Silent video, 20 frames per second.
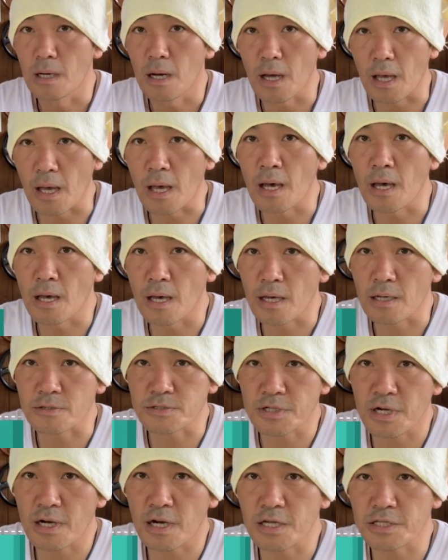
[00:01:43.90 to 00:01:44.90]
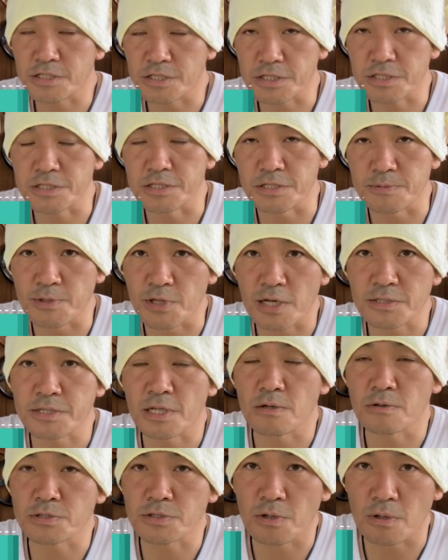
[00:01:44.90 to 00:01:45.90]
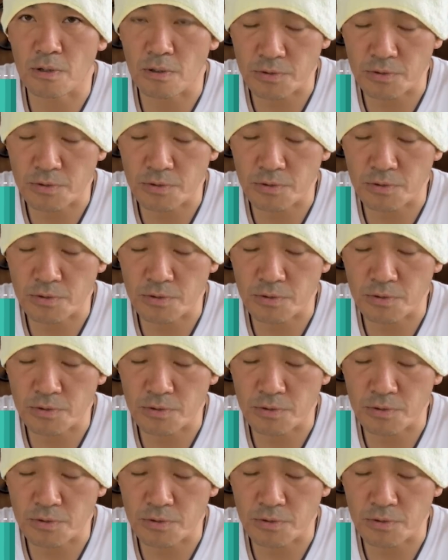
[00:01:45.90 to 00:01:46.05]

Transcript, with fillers: はい、えー、クジラガレージです。いつもたくさんのご視聴、